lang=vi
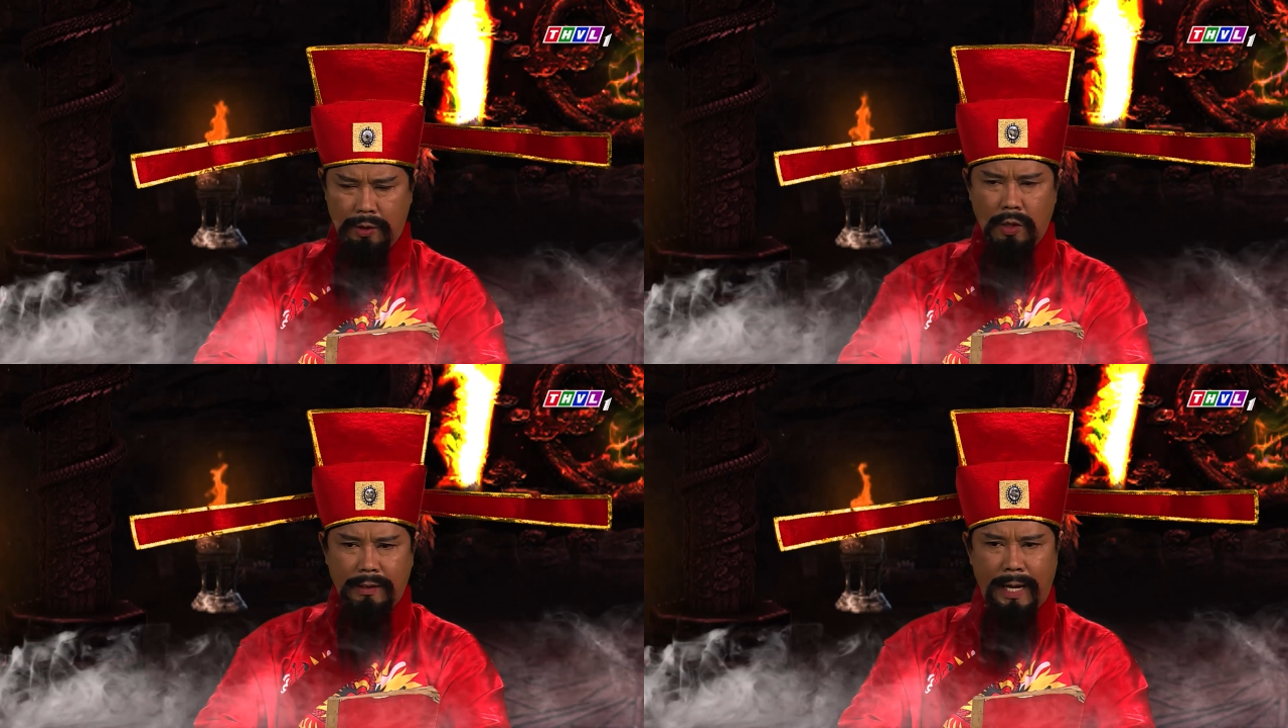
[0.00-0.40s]

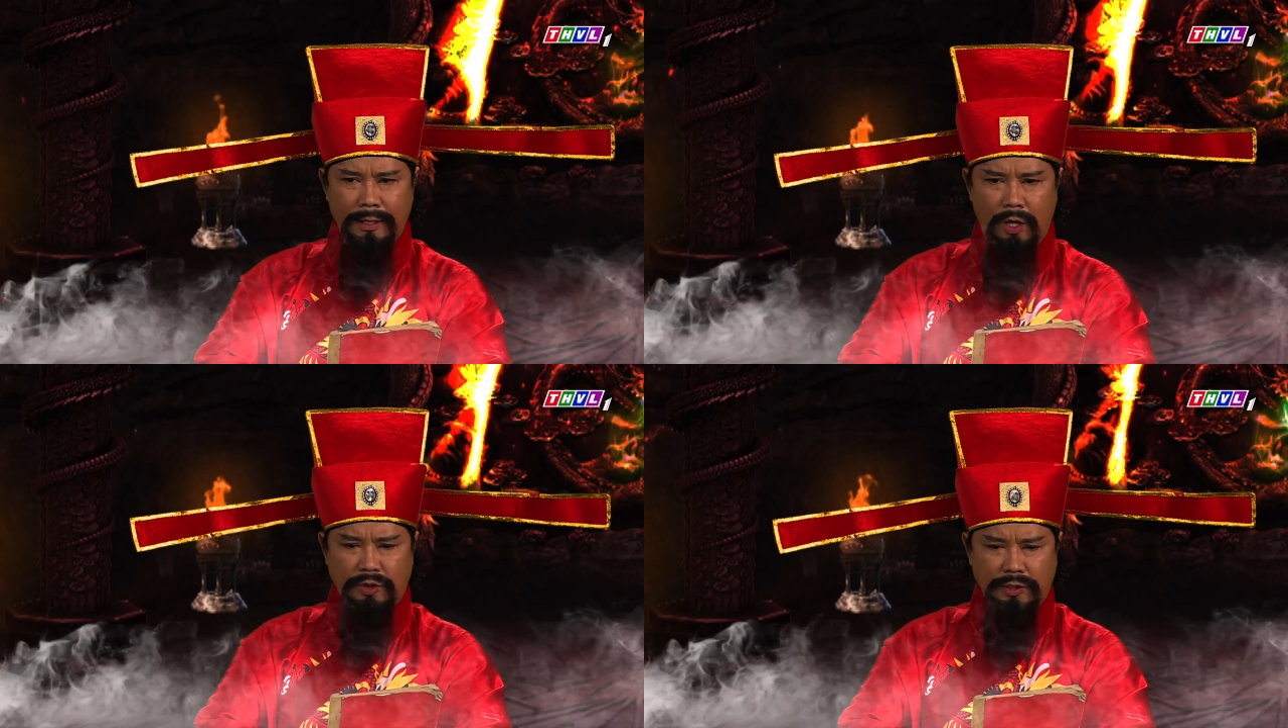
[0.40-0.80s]
Đứa con
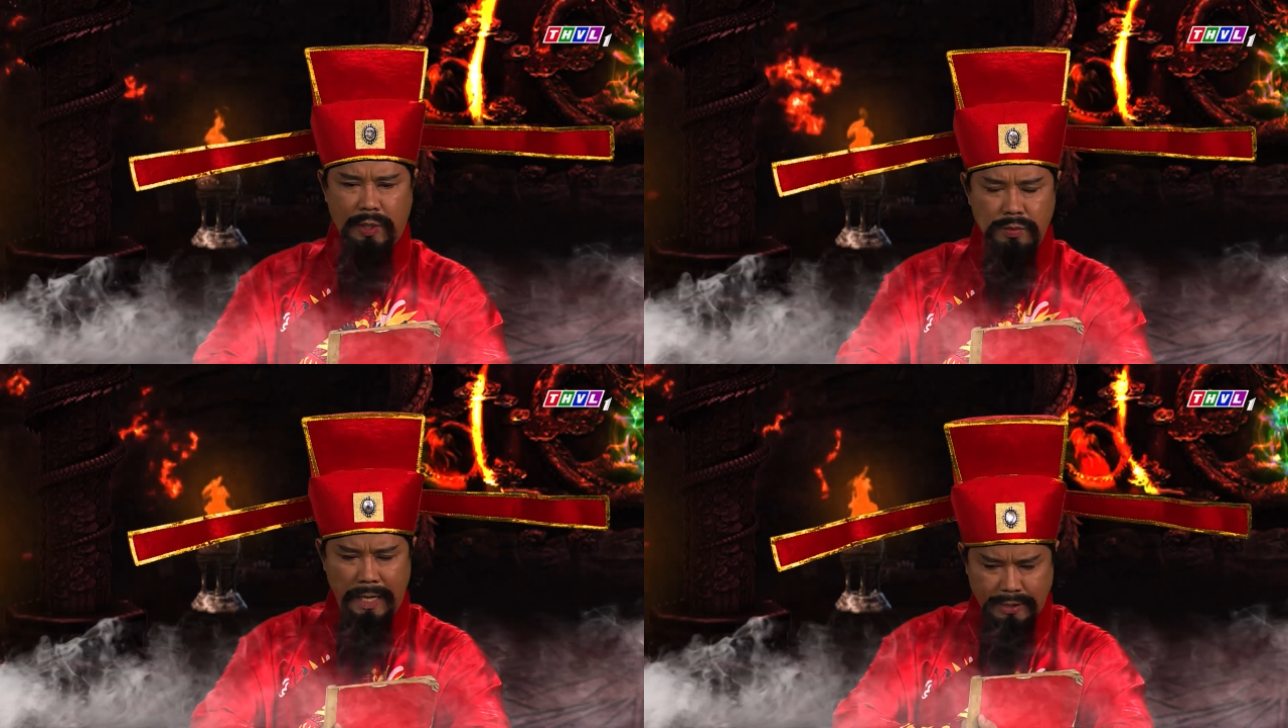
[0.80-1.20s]
gái đó sẽ
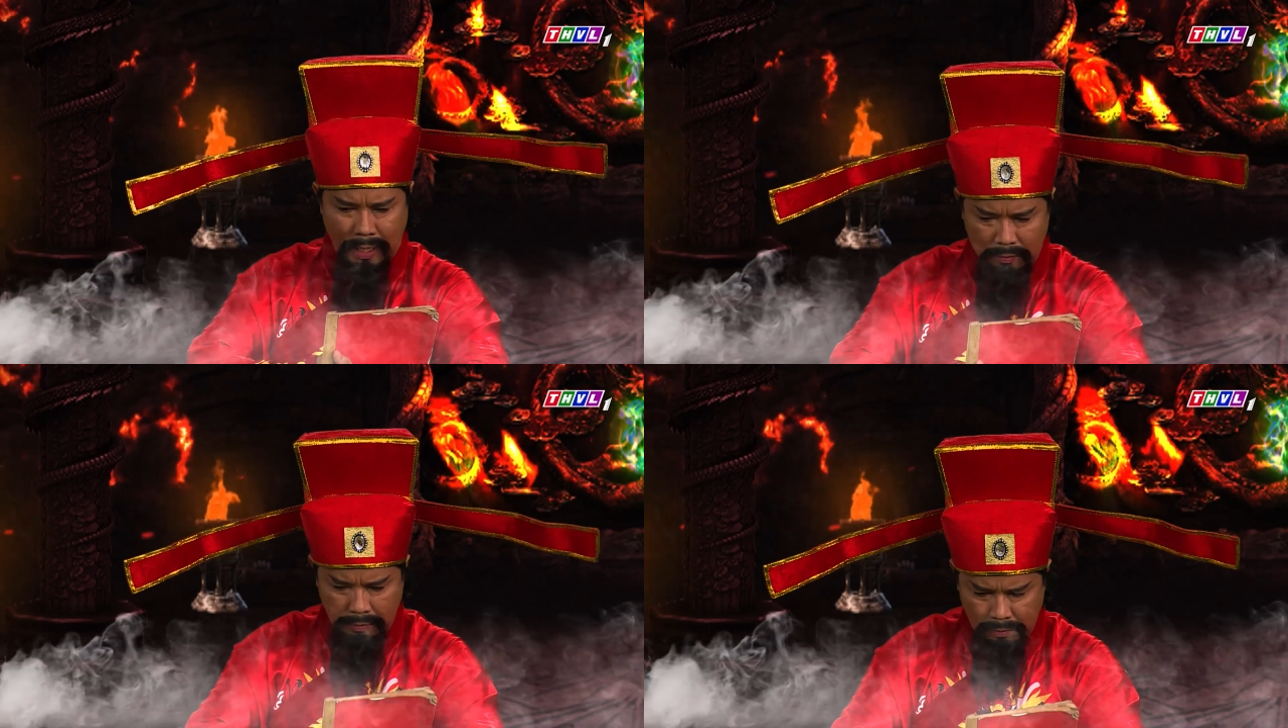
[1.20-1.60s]
sống ra
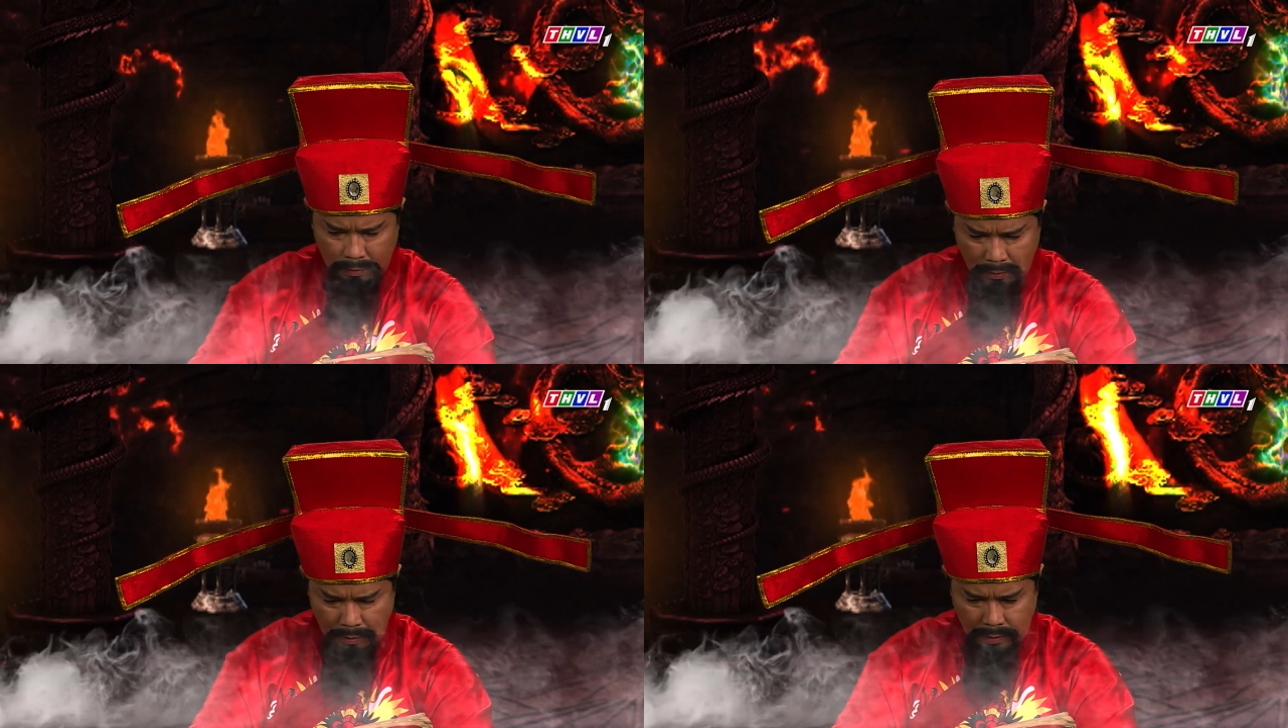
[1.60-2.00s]
sao
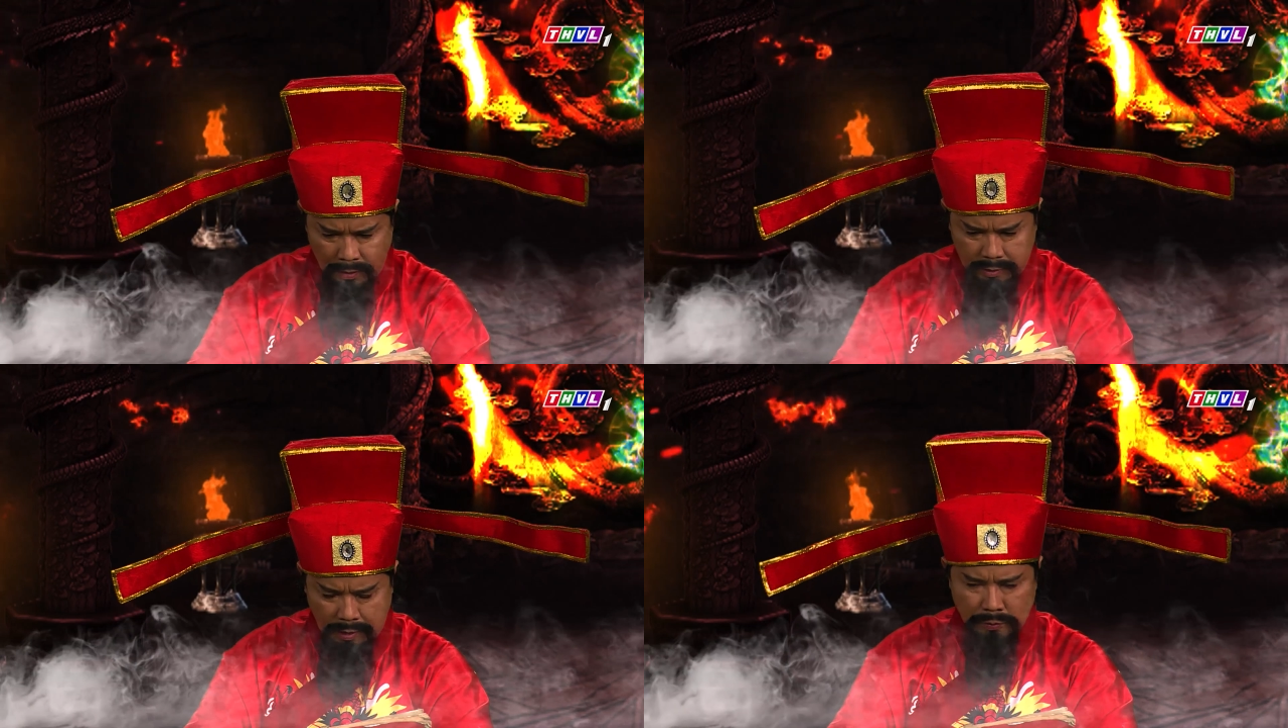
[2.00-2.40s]

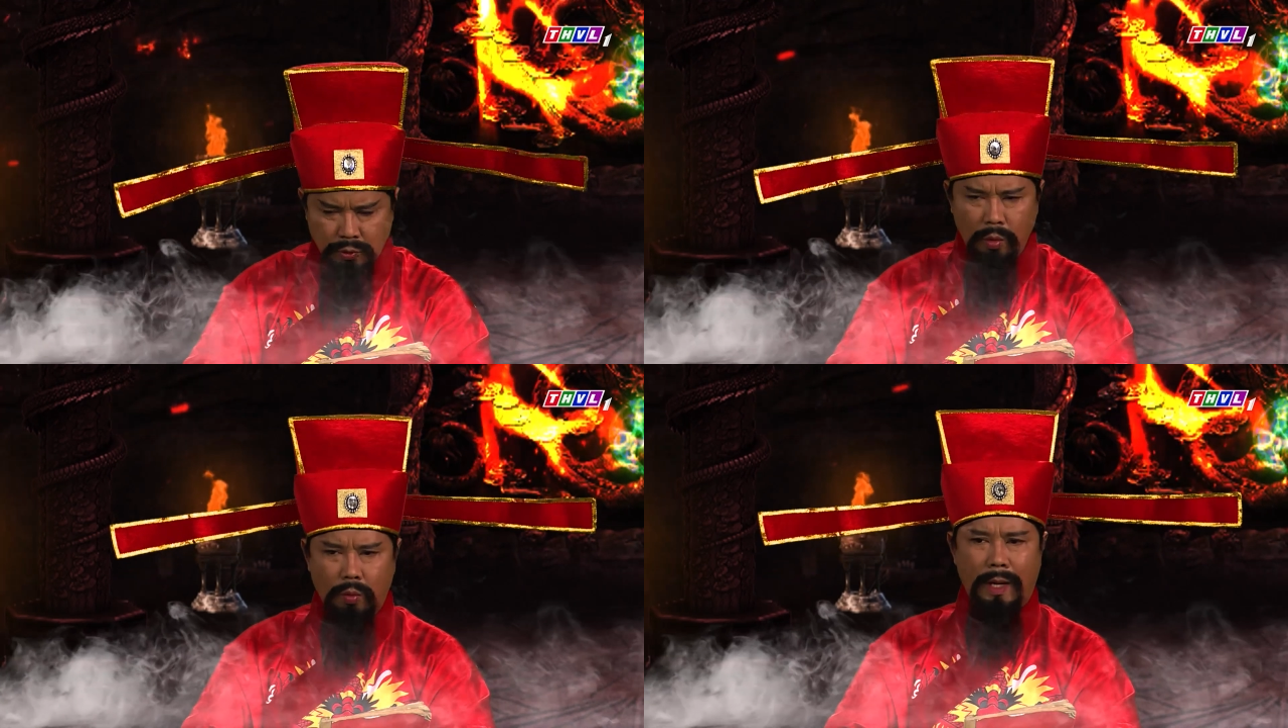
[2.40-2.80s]
Trong
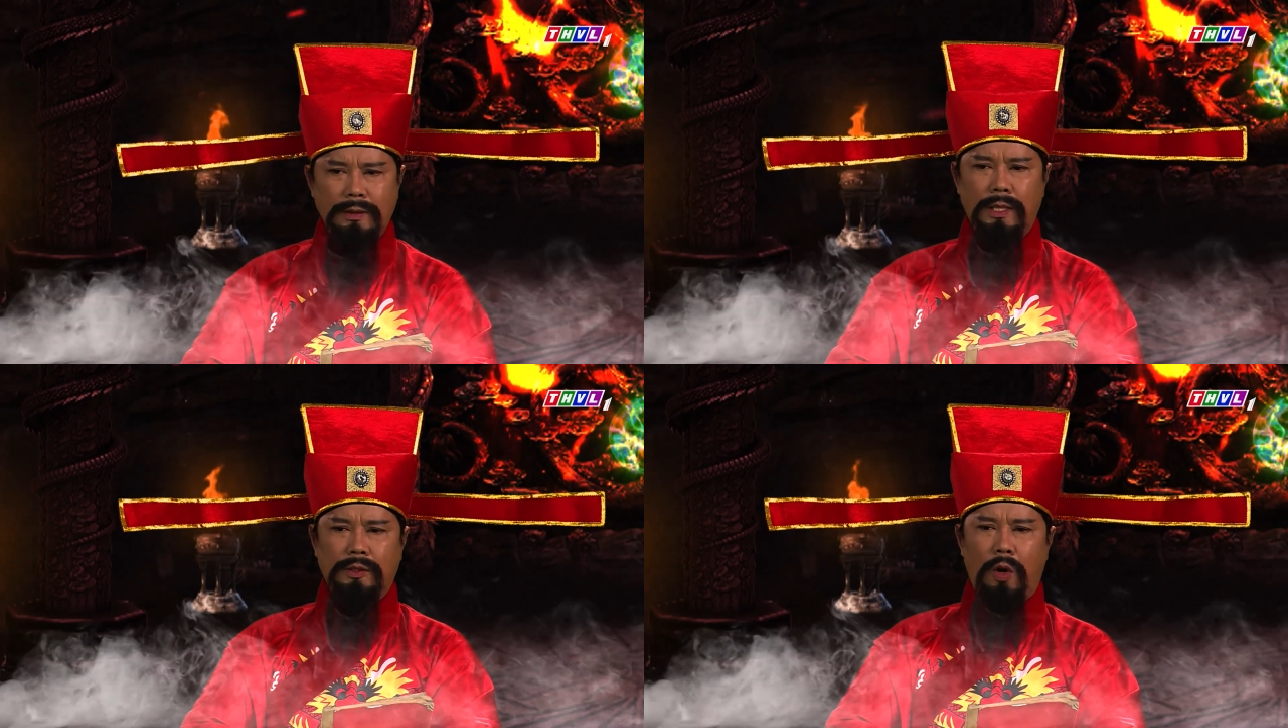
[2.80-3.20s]
suốt quãng đời